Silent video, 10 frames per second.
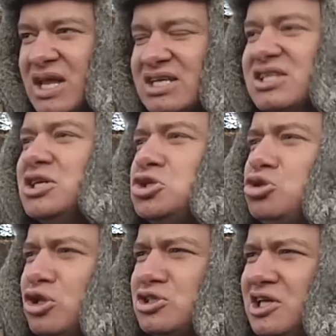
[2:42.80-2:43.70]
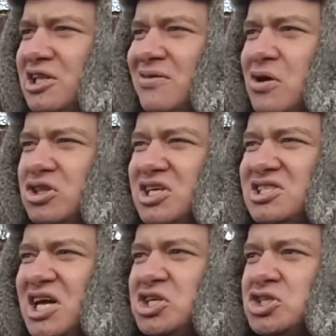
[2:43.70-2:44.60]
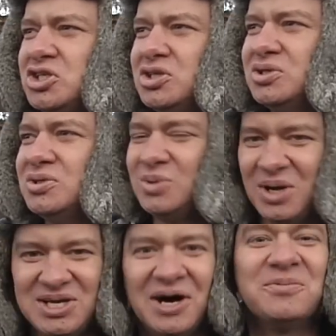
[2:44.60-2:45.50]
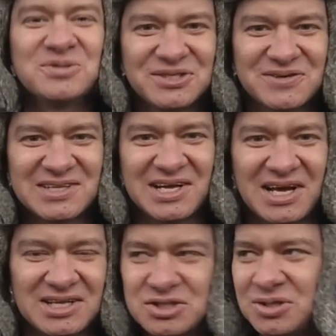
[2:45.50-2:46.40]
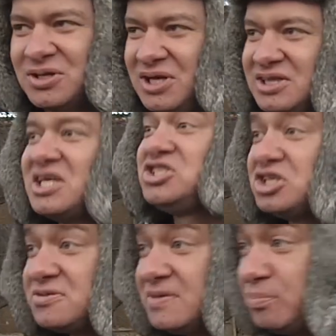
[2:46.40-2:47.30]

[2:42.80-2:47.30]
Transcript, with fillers: Слышь, толстый, на ворота станешь? О, я вам уже вратаря нашел. Тащи свои